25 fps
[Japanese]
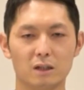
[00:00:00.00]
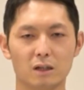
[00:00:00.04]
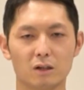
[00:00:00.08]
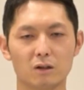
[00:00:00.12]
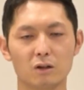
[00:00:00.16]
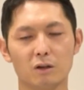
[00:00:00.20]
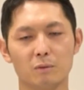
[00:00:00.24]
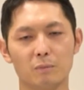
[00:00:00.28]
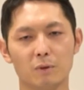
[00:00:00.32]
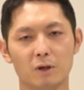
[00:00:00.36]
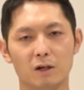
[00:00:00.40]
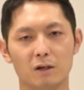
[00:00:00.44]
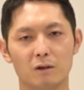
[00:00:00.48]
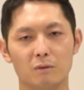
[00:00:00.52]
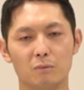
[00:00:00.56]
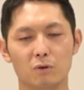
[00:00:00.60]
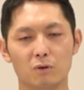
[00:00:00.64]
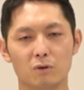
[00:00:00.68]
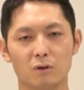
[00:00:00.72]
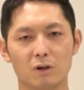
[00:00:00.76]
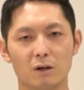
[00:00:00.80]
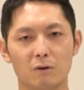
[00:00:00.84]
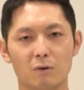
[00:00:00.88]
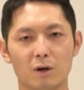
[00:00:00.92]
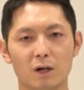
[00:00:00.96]
例えば
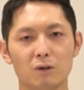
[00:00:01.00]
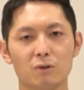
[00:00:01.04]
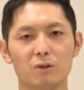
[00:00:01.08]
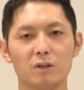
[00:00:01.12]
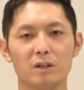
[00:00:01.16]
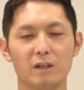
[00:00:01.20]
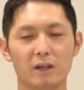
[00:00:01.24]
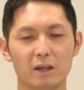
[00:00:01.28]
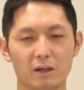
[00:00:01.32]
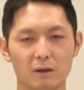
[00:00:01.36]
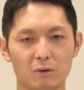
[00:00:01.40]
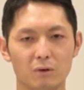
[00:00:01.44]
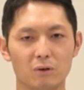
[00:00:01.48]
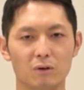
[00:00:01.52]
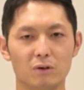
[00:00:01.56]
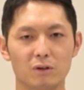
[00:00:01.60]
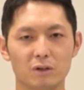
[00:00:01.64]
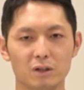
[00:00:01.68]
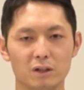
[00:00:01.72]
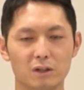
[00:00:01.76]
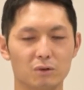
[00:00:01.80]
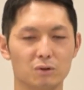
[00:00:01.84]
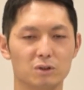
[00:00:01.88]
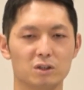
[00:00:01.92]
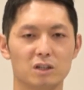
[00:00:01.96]
僕が悪い例を
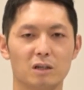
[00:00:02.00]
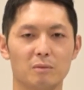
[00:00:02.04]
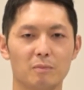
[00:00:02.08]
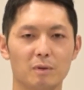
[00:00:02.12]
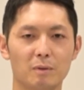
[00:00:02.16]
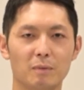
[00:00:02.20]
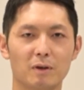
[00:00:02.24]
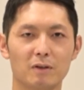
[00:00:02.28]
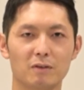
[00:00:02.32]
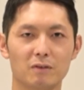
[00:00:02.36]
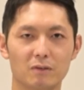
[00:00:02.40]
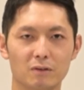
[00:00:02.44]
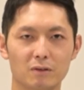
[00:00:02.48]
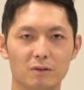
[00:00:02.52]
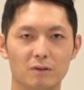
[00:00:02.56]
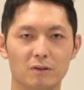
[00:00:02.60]
一個してみます